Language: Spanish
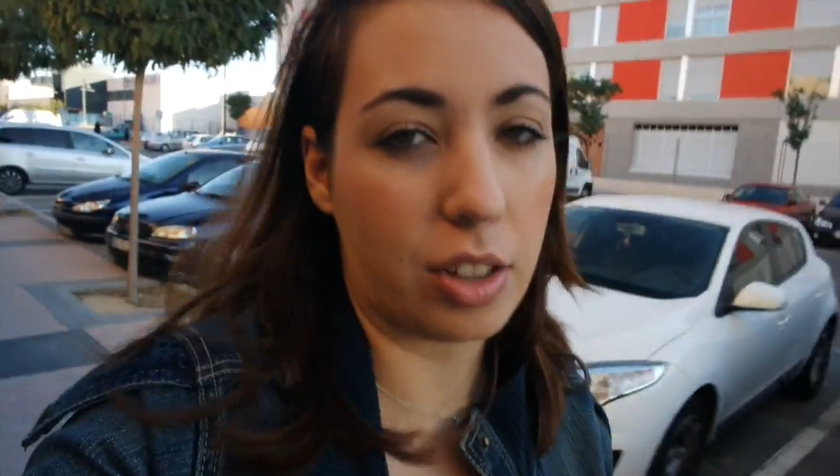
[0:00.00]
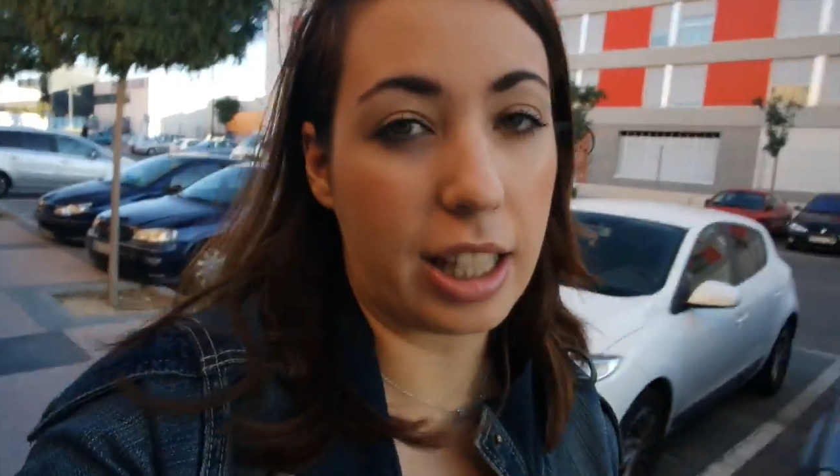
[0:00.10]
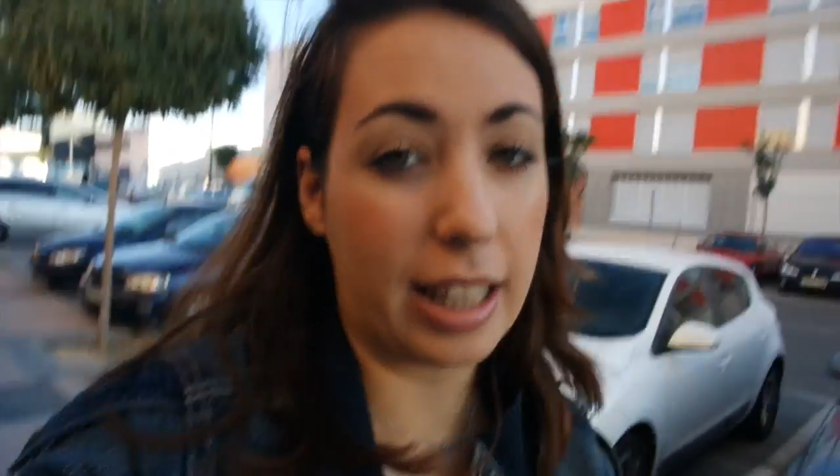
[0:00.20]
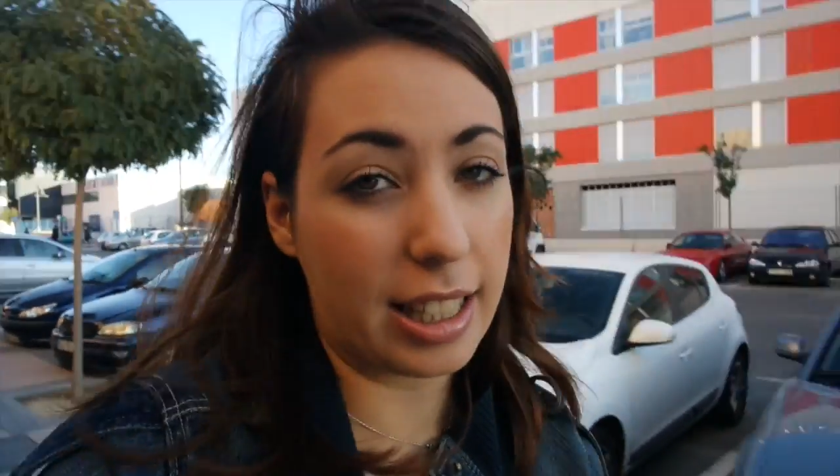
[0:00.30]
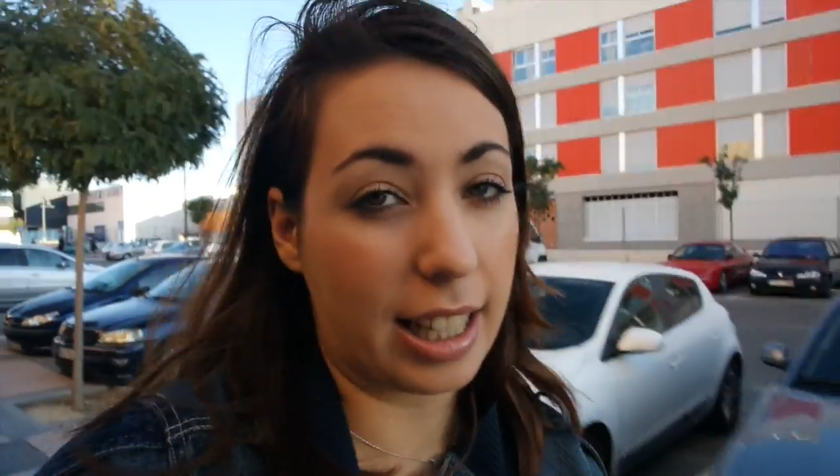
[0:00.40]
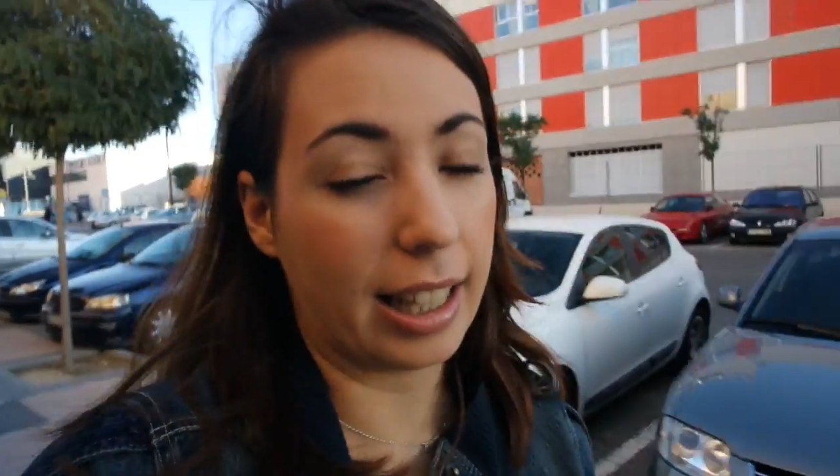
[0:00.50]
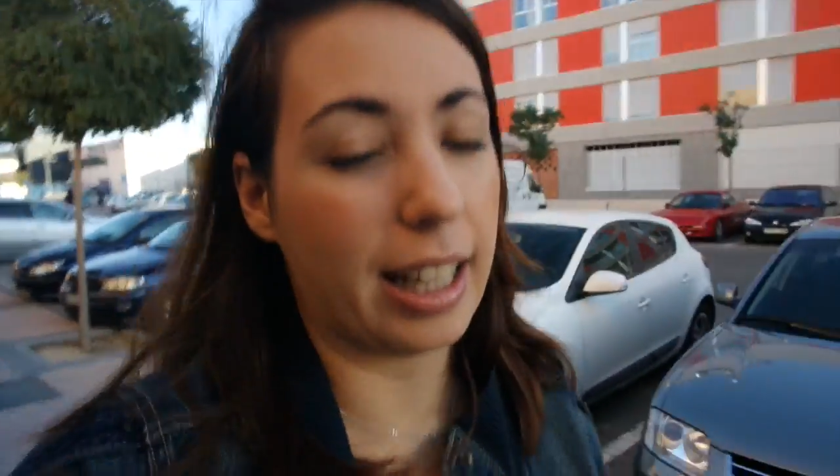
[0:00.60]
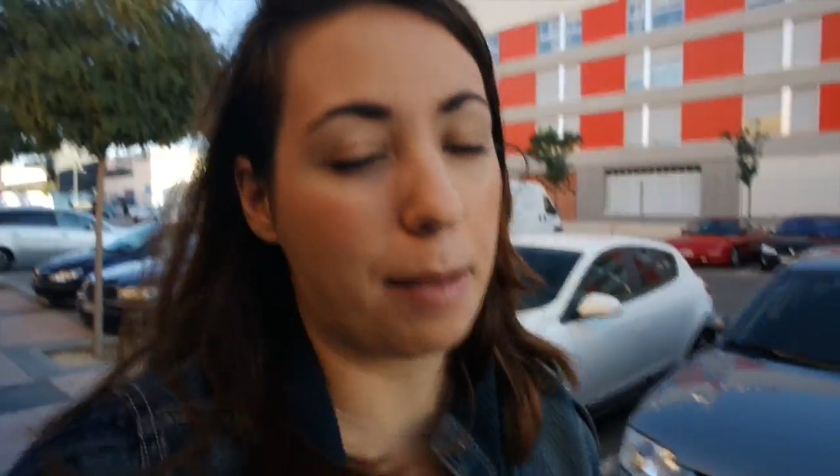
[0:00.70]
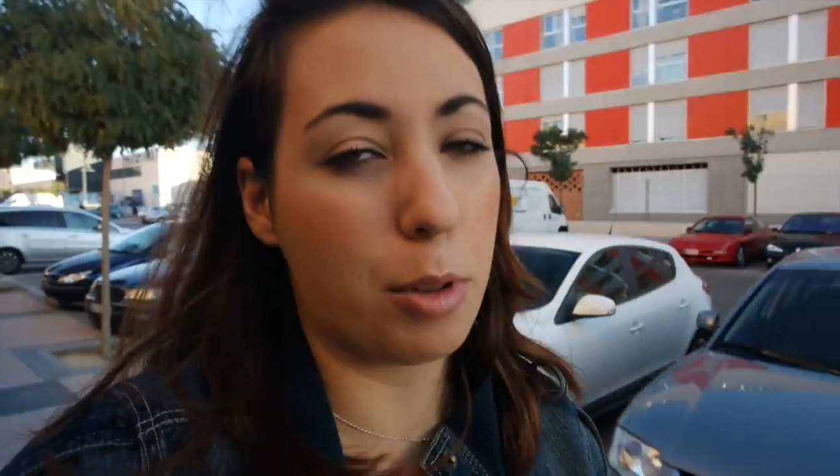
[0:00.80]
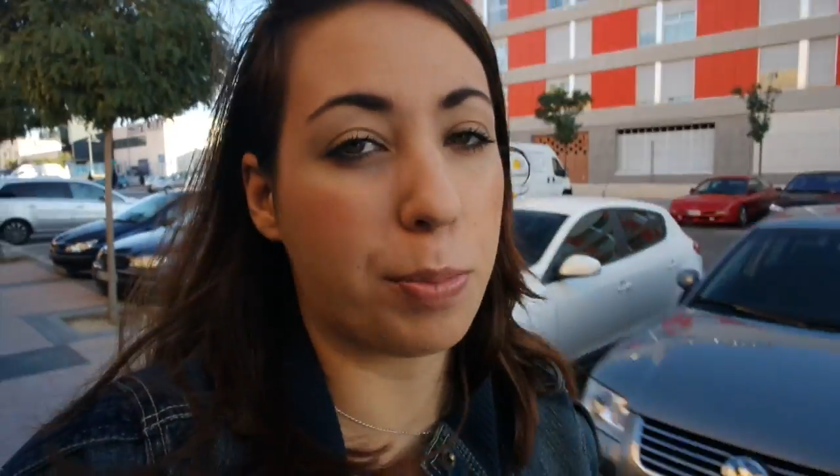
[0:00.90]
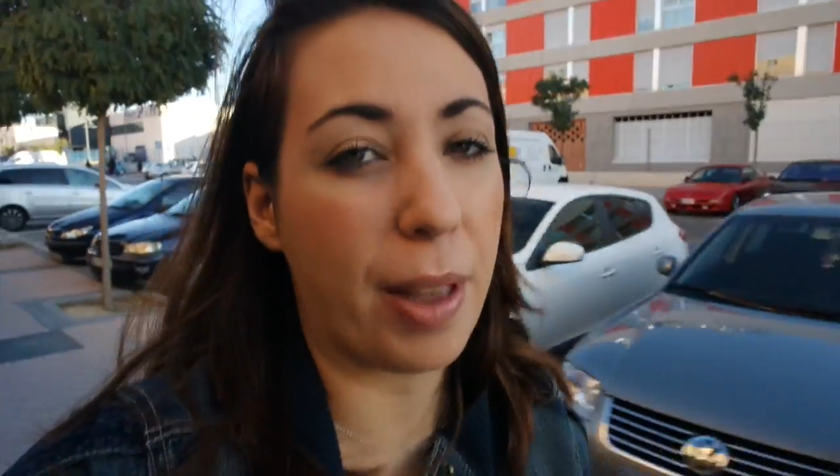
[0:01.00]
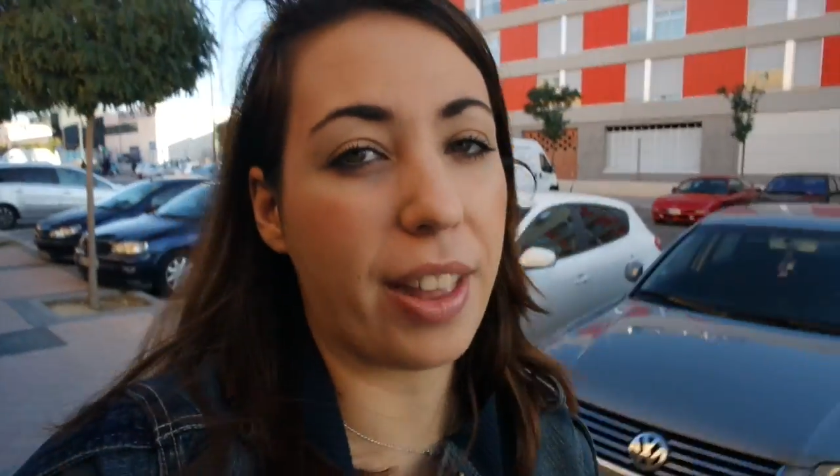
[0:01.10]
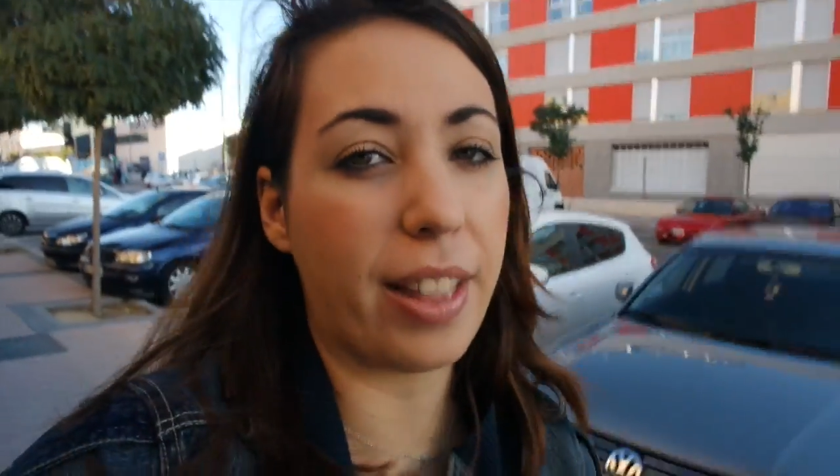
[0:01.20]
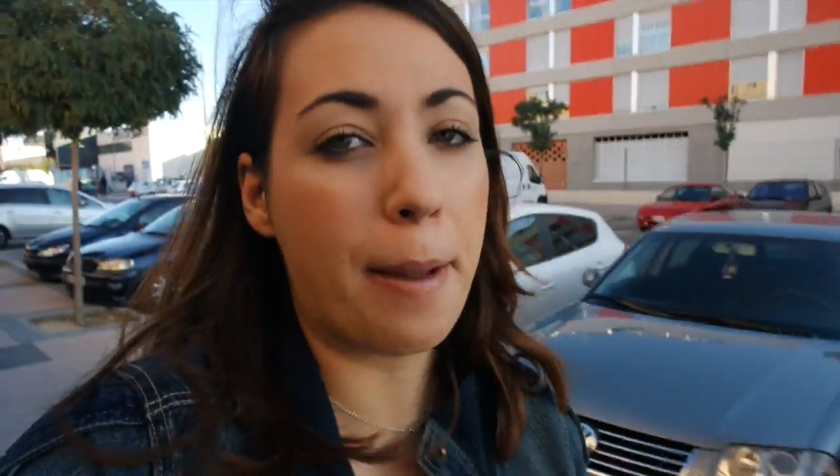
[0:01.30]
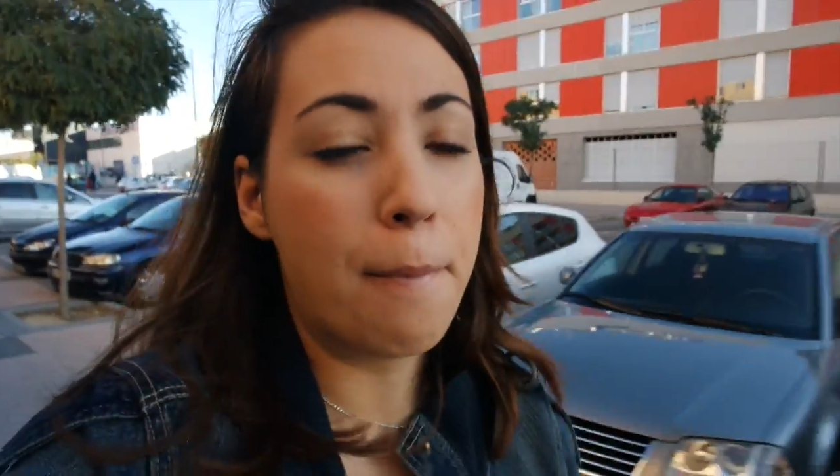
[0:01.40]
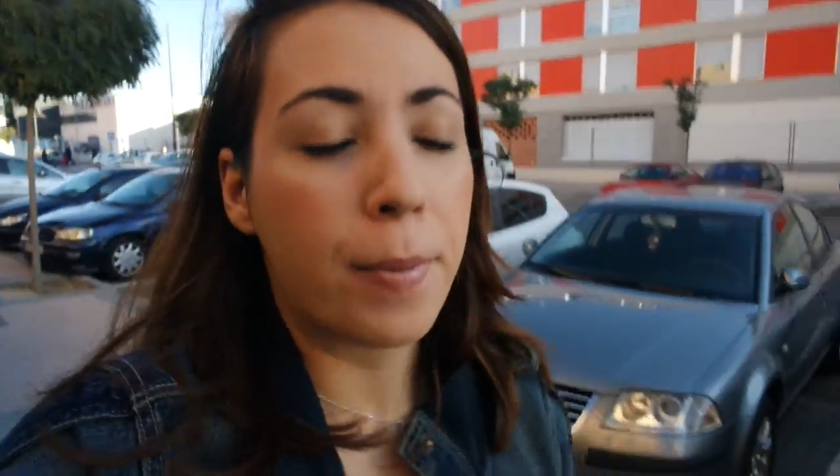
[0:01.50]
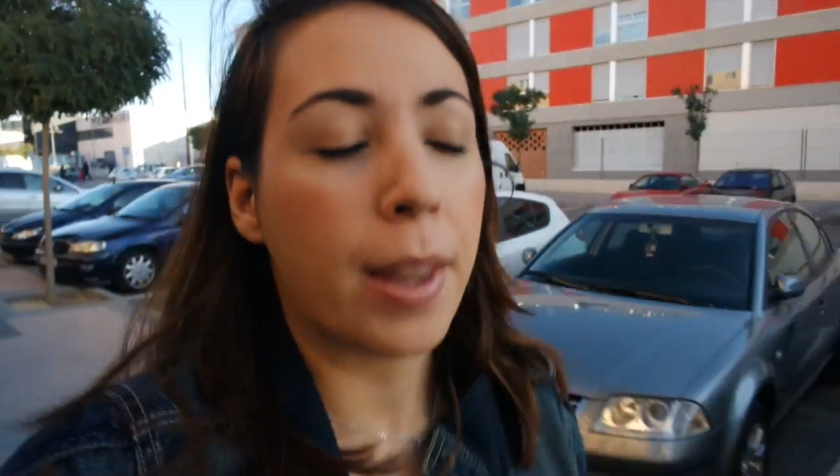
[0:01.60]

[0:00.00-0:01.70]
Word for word: cositas que teníamos pendiente